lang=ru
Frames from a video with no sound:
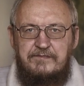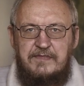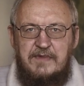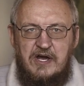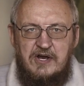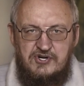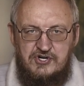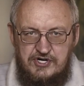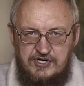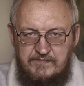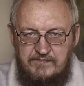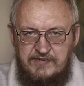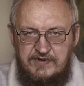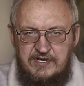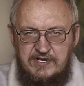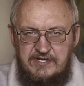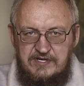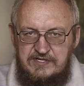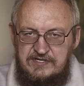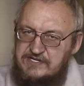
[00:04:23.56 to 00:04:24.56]

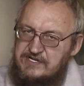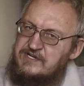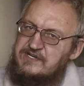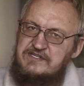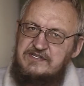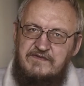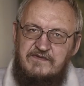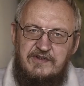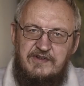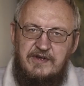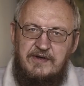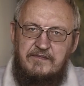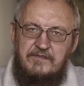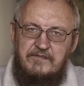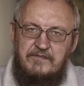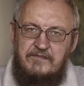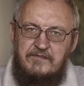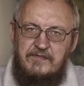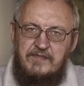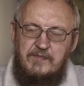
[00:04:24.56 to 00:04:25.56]
ошибки, естественно.
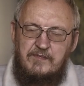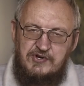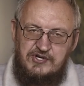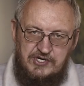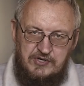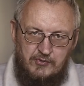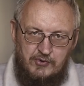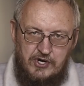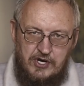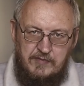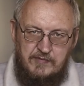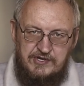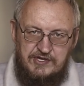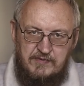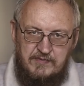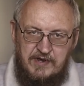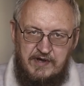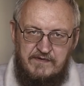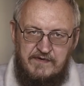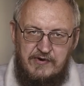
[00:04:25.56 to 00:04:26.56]
Почему я об
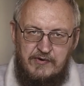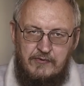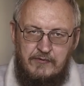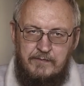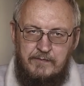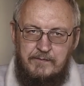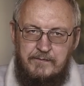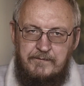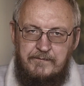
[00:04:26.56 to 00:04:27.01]
этом говорю?